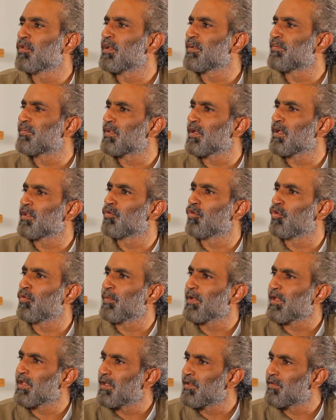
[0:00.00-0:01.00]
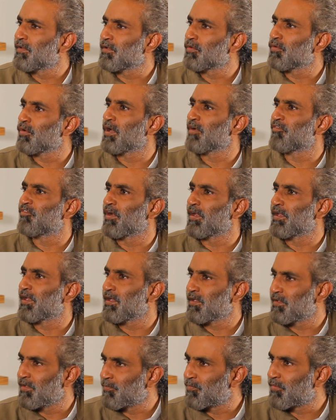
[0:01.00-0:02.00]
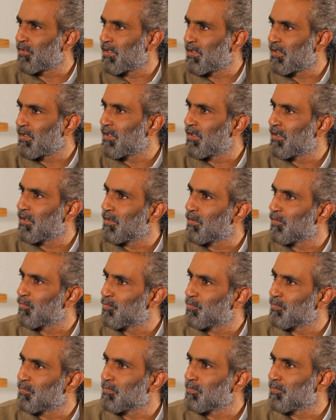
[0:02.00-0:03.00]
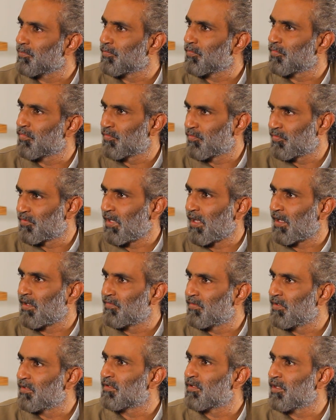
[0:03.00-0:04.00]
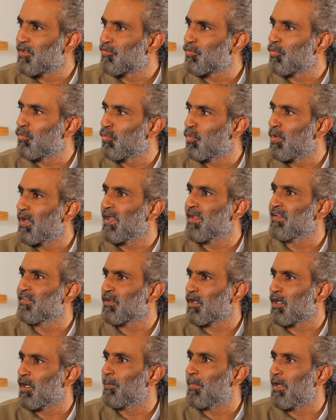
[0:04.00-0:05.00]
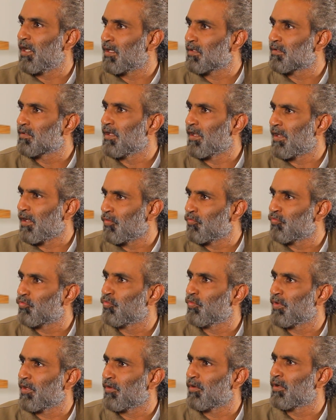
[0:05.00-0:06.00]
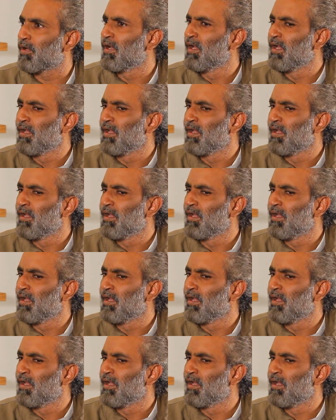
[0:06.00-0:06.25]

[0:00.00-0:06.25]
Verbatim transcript: गुजशत दो महीने से तो एफ आई ए जब से ये सारा सिलसिला शुरू हुआ है इंतबात अनाउंस हुए हैं